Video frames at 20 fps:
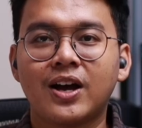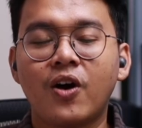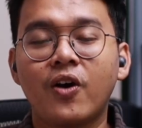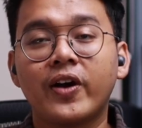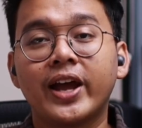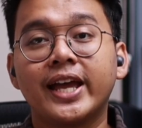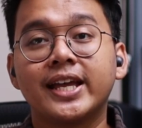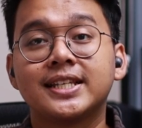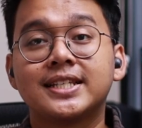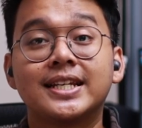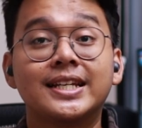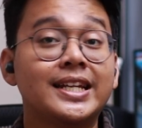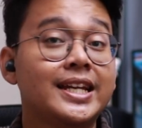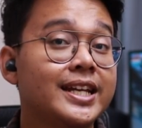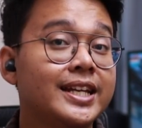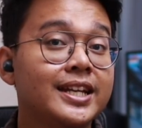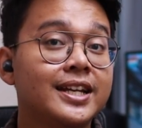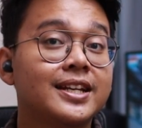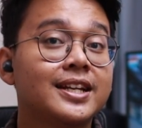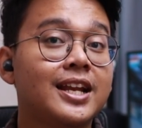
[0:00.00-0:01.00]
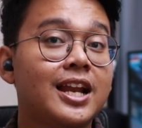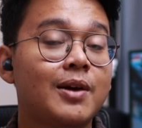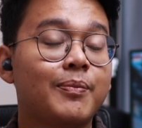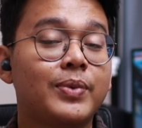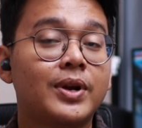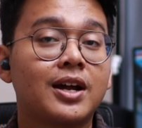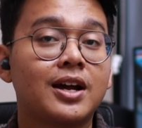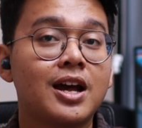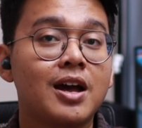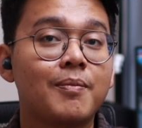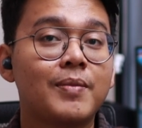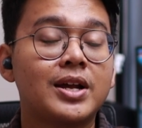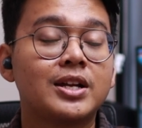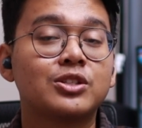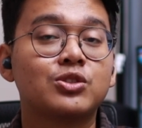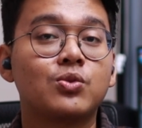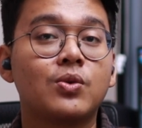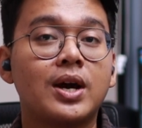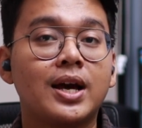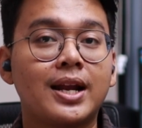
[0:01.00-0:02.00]
Oke, jadi ini adalah
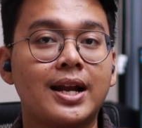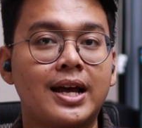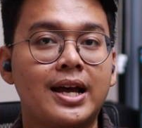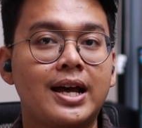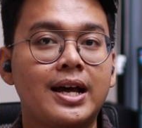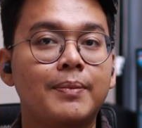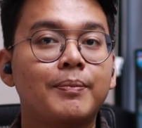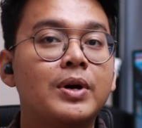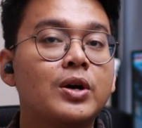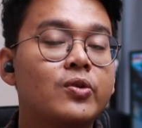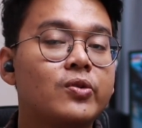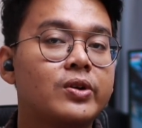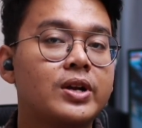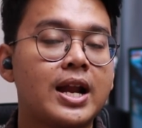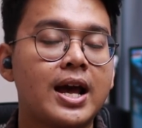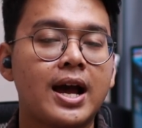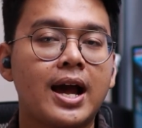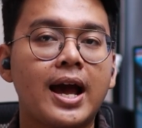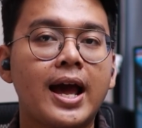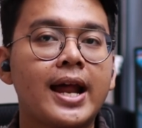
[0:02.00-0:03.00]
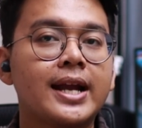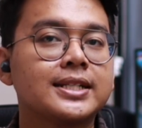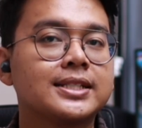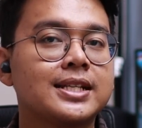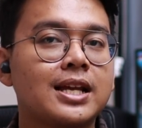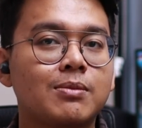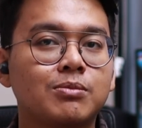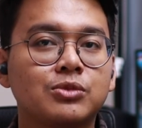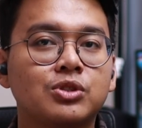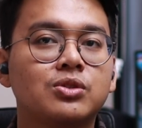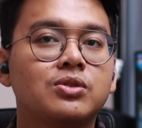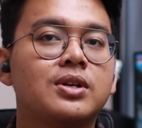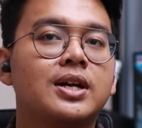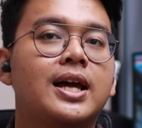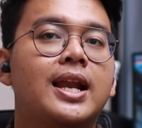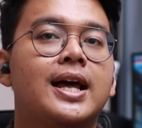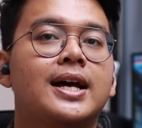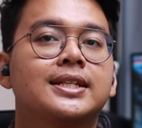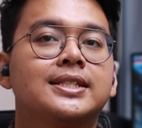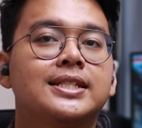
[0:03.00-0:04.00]
perekaman suara menggunakan Samsung
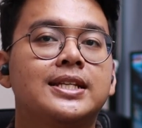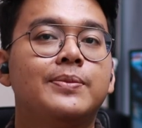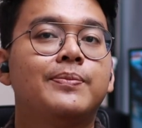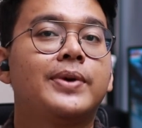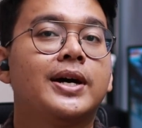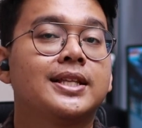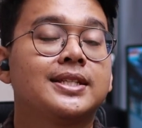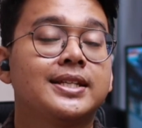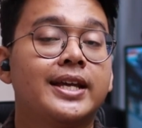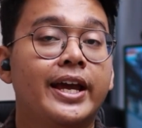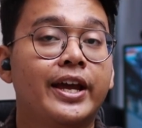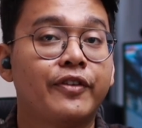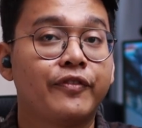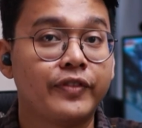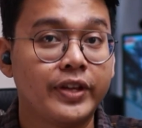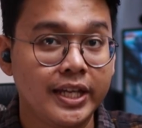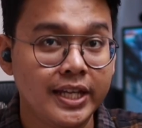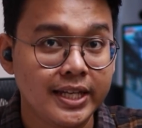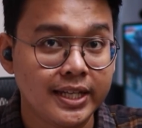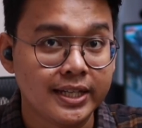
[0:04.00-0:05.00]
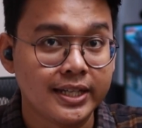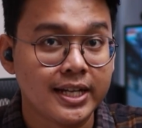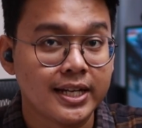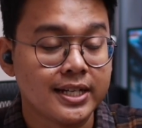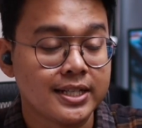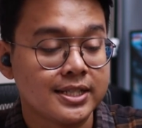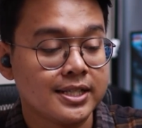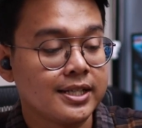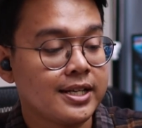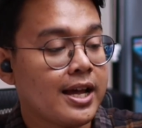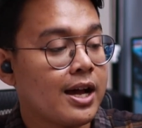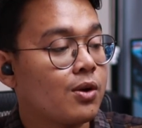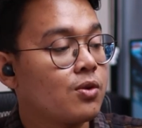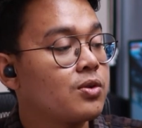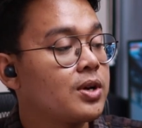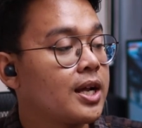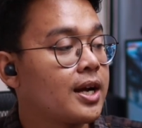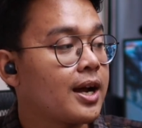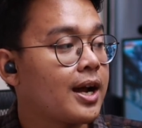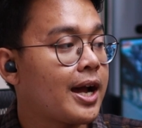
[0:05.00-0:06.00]
Galaxy Buds FE dan di sini
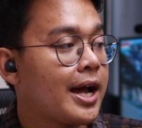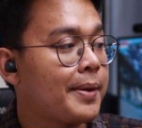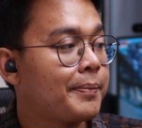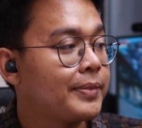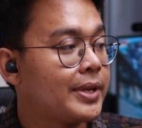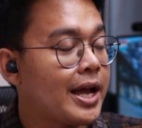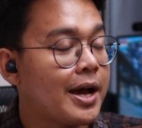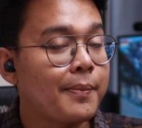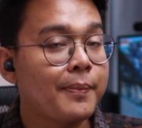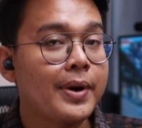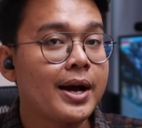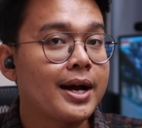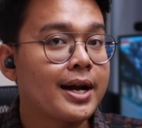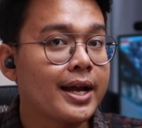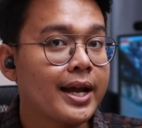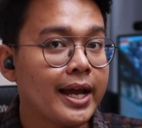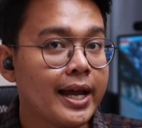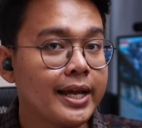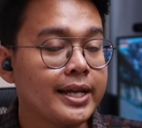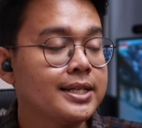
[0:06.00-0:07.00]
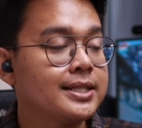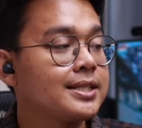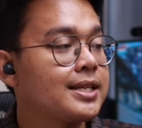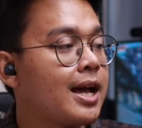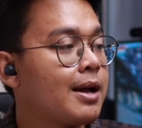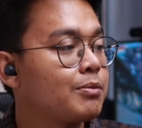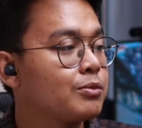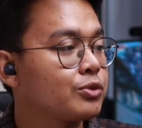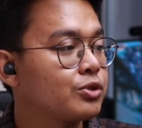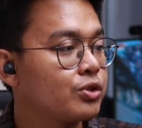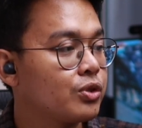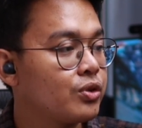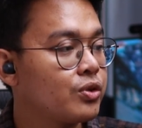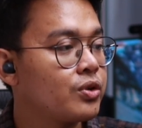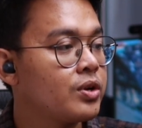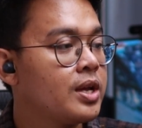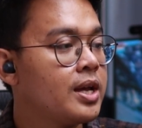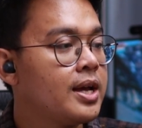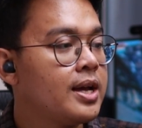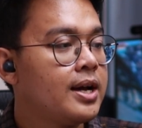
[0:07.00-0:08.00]
aku ngerekamnya pakai
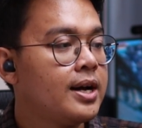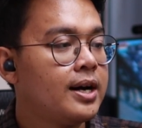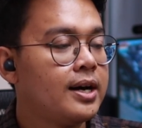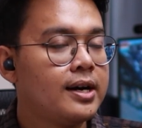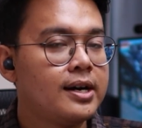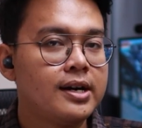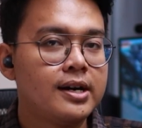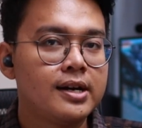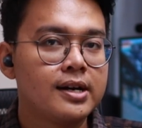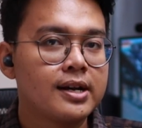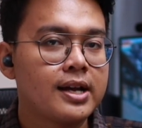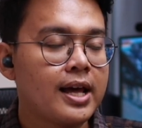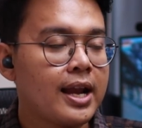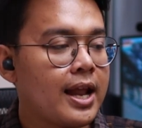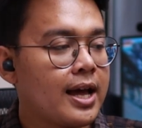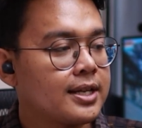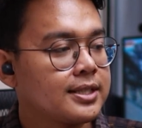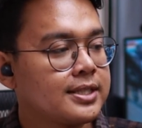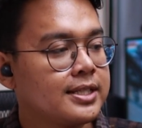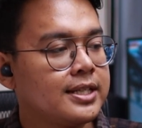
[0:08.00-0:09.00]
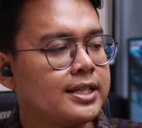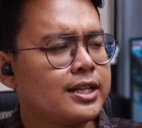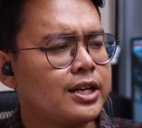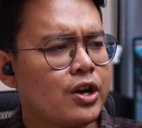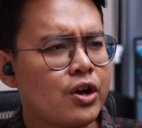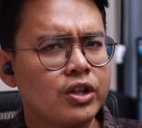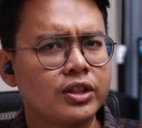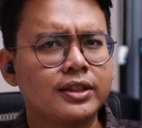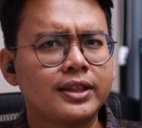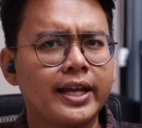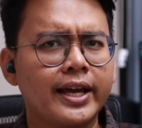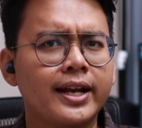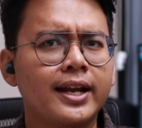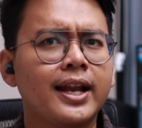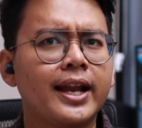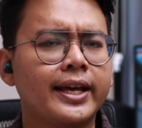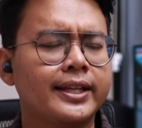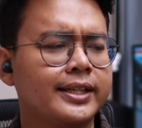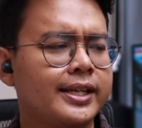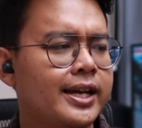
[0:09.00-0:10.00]
Samsung uh, Galaxy Note
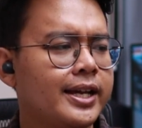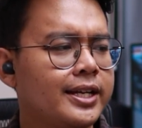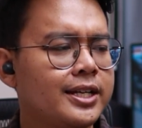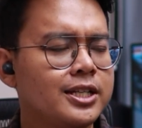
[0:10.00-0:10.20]
10 Lite ya.